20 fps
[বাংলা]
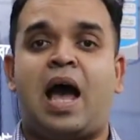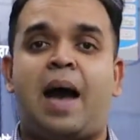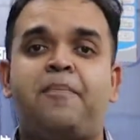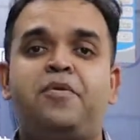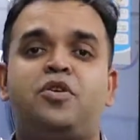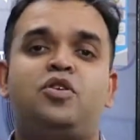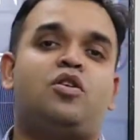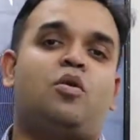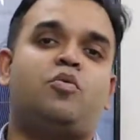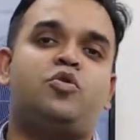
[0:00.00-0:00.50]

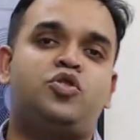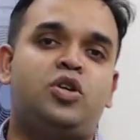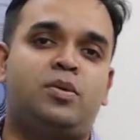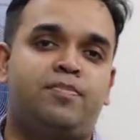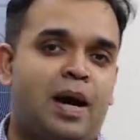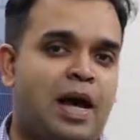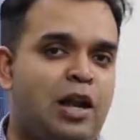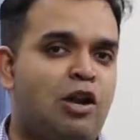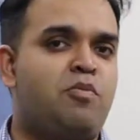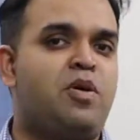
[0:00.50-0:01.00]
আপনি যদি অবশ্যই
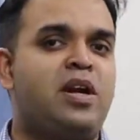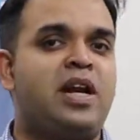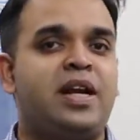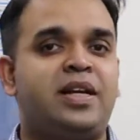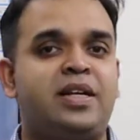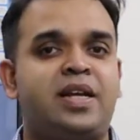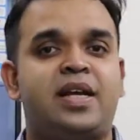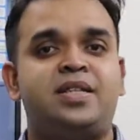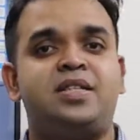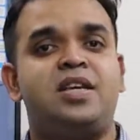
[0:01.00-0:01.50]
ভালো মানের
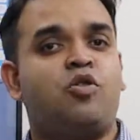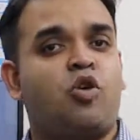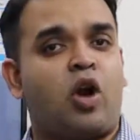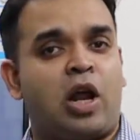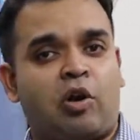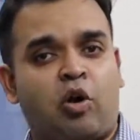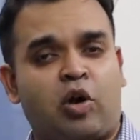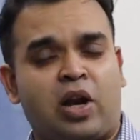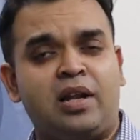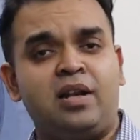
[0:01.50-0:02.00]
একটি এসি
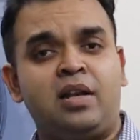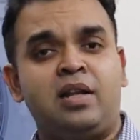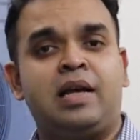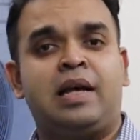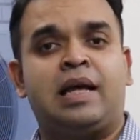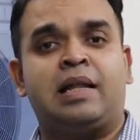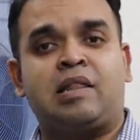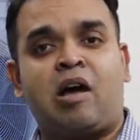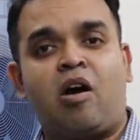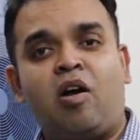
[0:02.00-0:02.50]
ক্রয় করেন
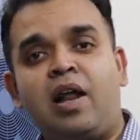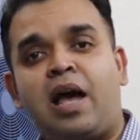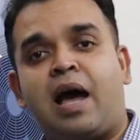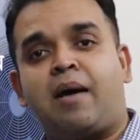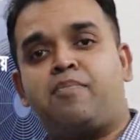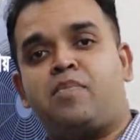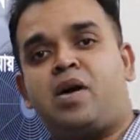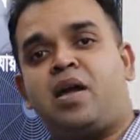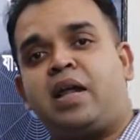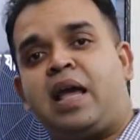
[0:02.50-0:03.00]
তাহলে
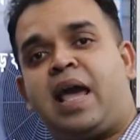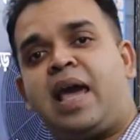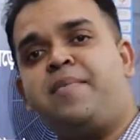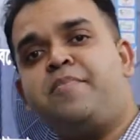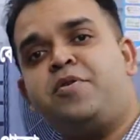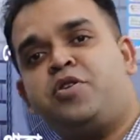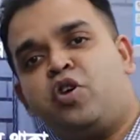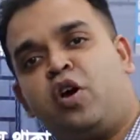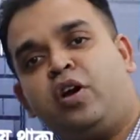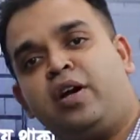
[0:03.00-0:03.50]
আপনার এই
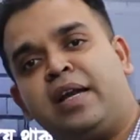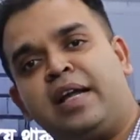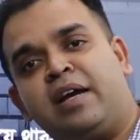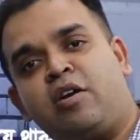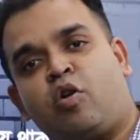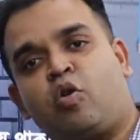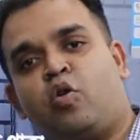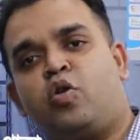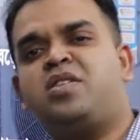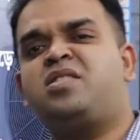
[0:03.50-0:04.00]
বিষয়টি নিয়ে
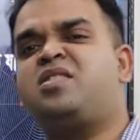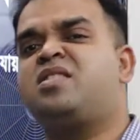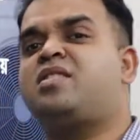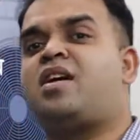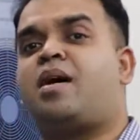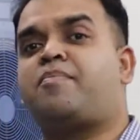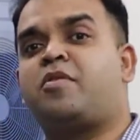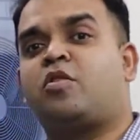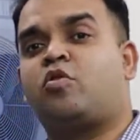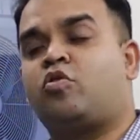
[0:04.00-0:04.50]
কখনোই
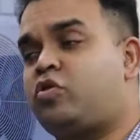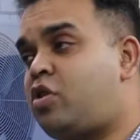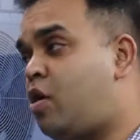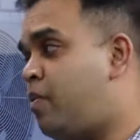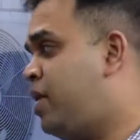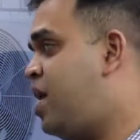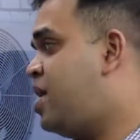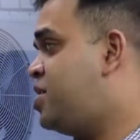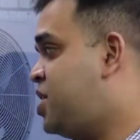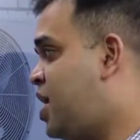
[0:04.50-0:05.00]
চিন্তা ভাবনা করতে
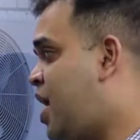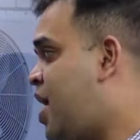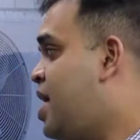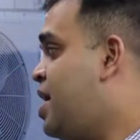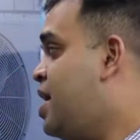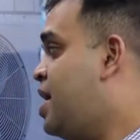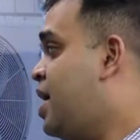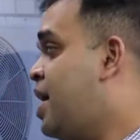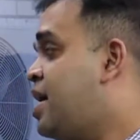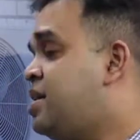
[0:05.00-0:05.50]
হবে না যে
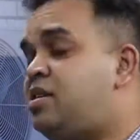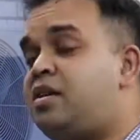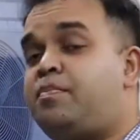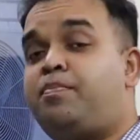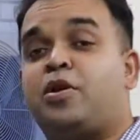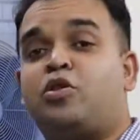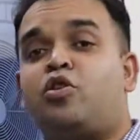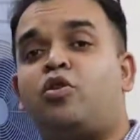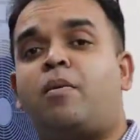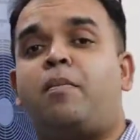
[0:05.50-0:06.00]
এসির
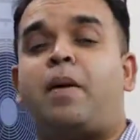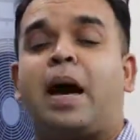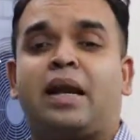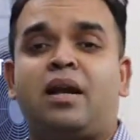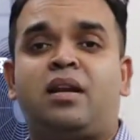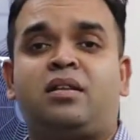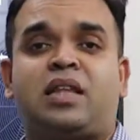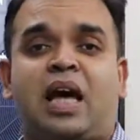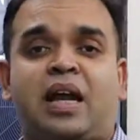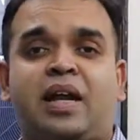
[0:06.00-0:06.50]
ভেতরে
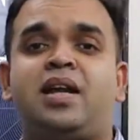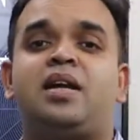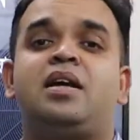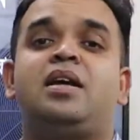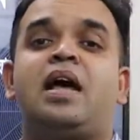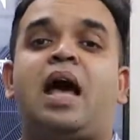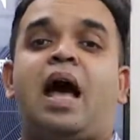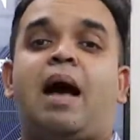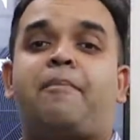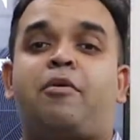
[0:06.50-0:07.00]
বাইরের তারে
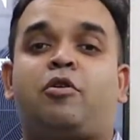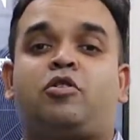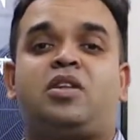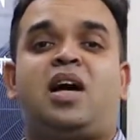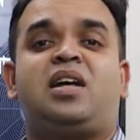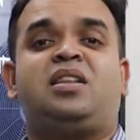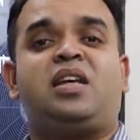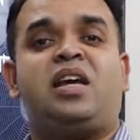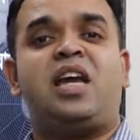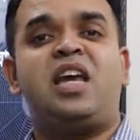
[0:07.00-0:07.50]

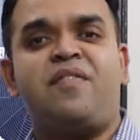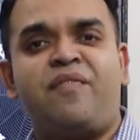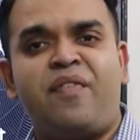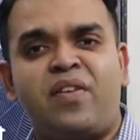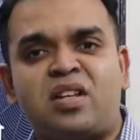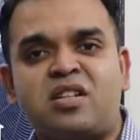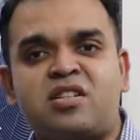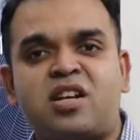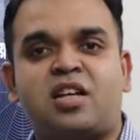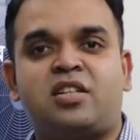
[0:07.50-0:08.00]
অর্থাৎ
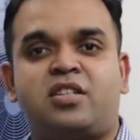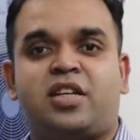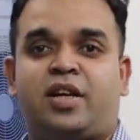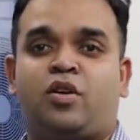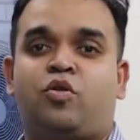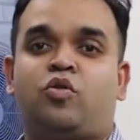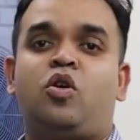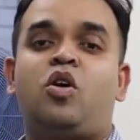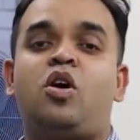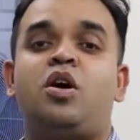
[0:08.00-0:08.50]

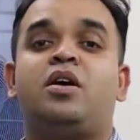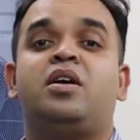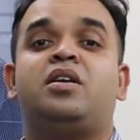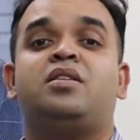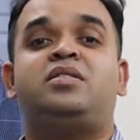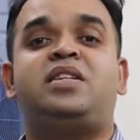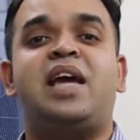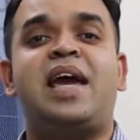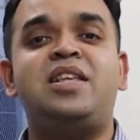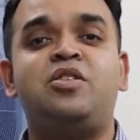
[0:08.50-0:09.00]
ইনফ্রাস্ট্রাকচারে কোনো
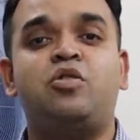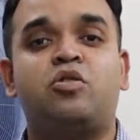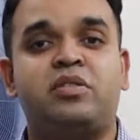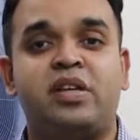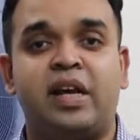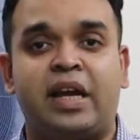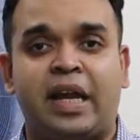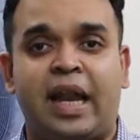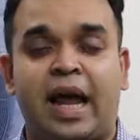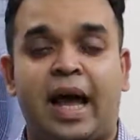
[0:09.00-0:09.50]
চেঞ্জ
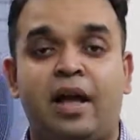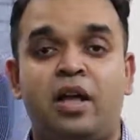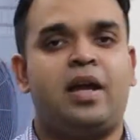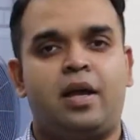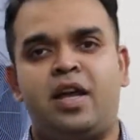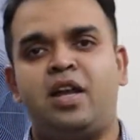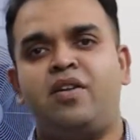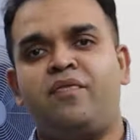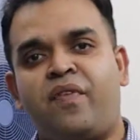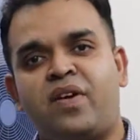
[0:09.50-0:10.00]
হচ্ছে কিনা
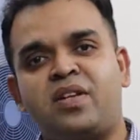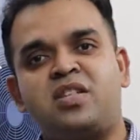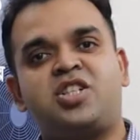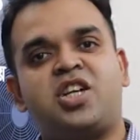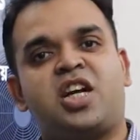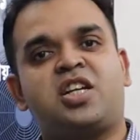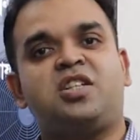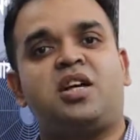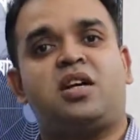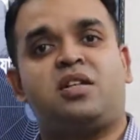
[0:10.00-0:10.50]

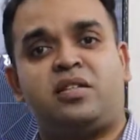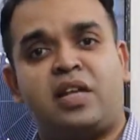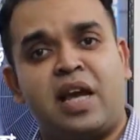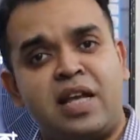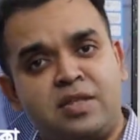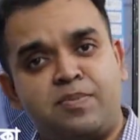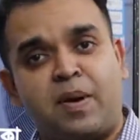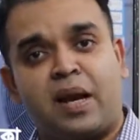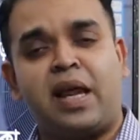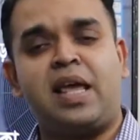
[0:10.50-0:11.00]
ইনফ্রাস্ট্রাকচার
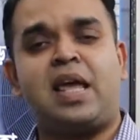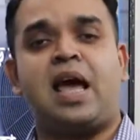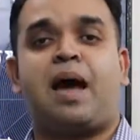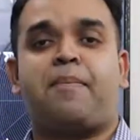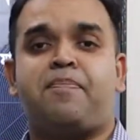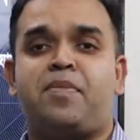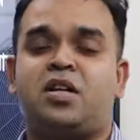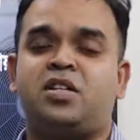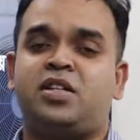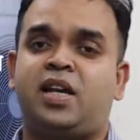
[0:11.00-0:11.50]
চেঞ্জ মানেই
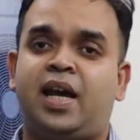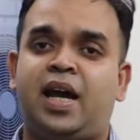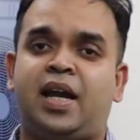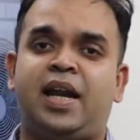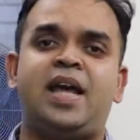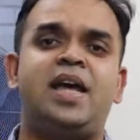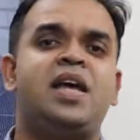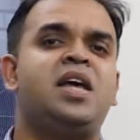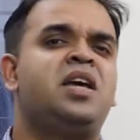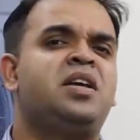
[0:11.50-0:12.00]
আপনার
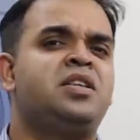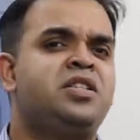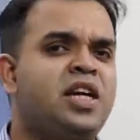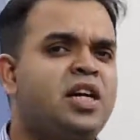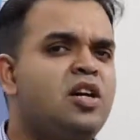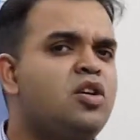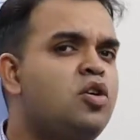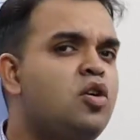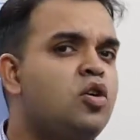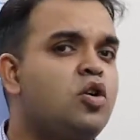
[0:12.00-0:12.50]
সেখানে যে
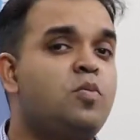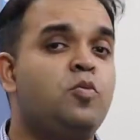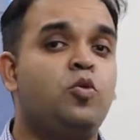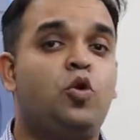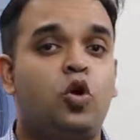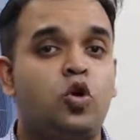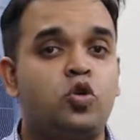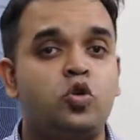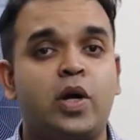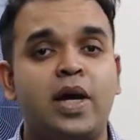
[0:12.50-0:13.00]
কোনো রকম
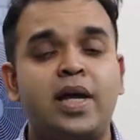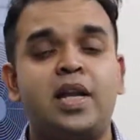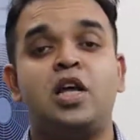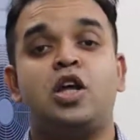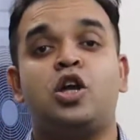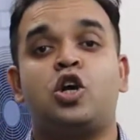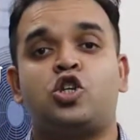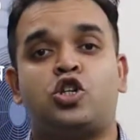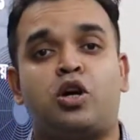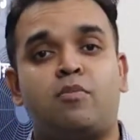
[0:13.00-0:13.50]
গোলযোগের
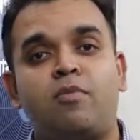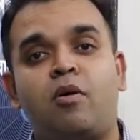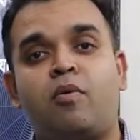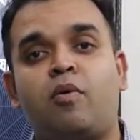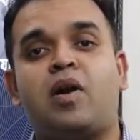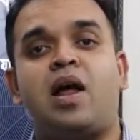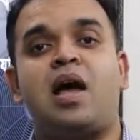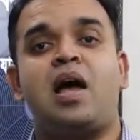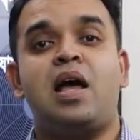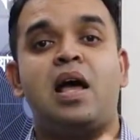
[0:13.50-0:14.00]

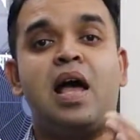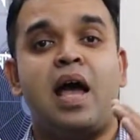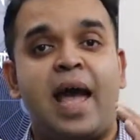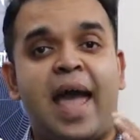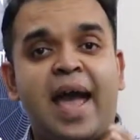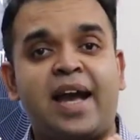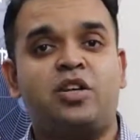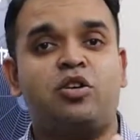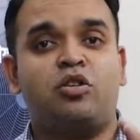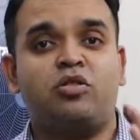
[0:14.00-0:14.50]
সম্ভাবনা
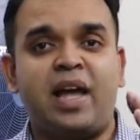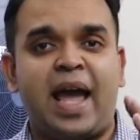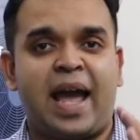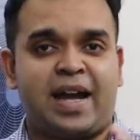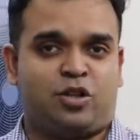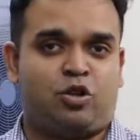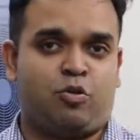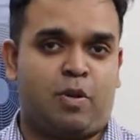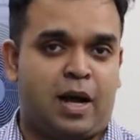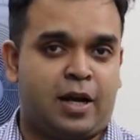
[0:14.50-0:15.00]
একশোতে
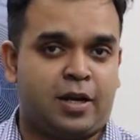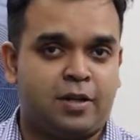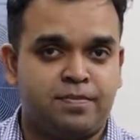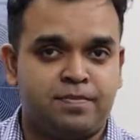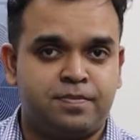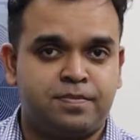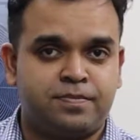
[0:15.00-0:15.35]
একশো ভাগ